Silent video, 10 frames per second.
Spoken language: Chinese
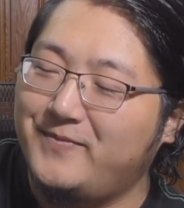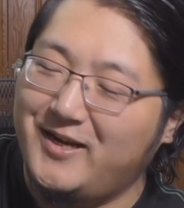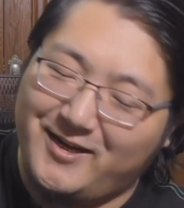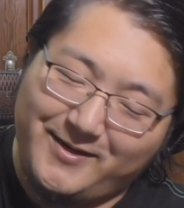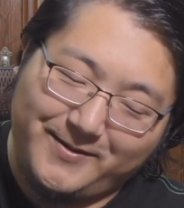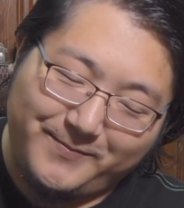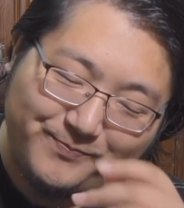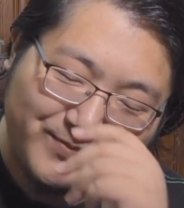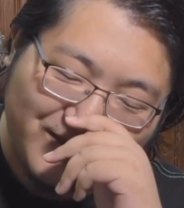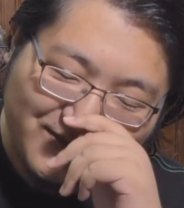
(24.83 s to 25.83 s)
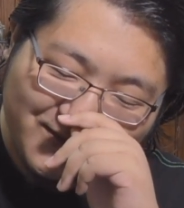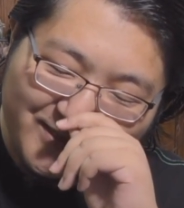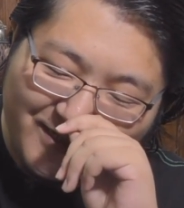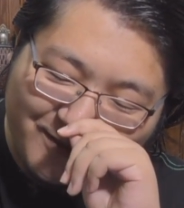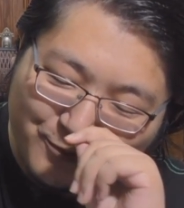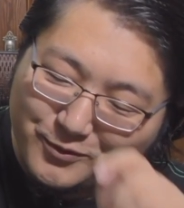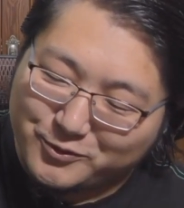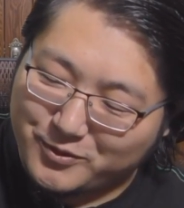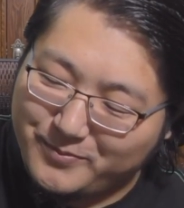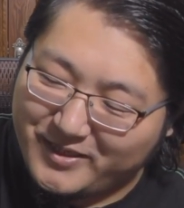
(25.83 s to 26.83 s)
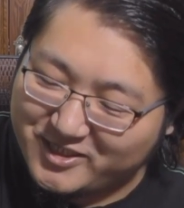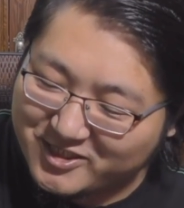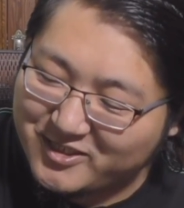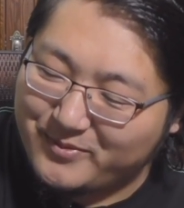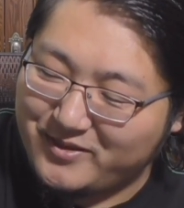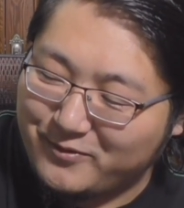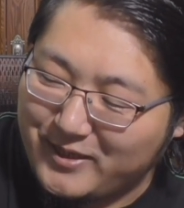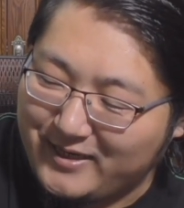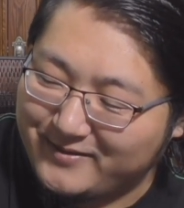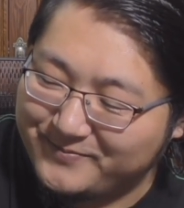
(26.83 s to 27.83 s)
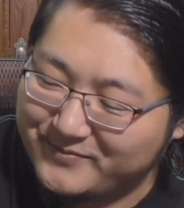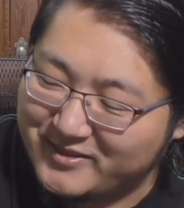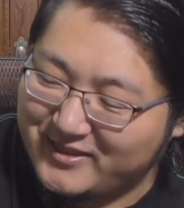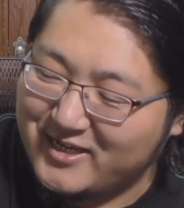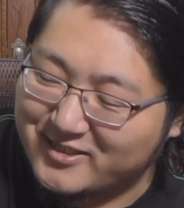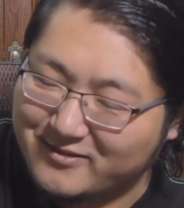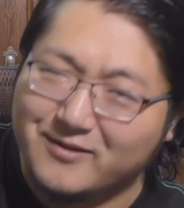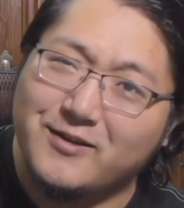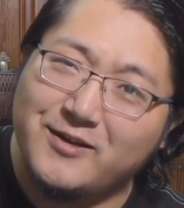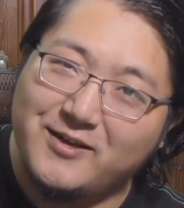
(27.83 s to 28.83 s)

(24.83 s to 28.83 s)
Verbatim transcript: 呃，这个如果说是美食视频的话，实在是。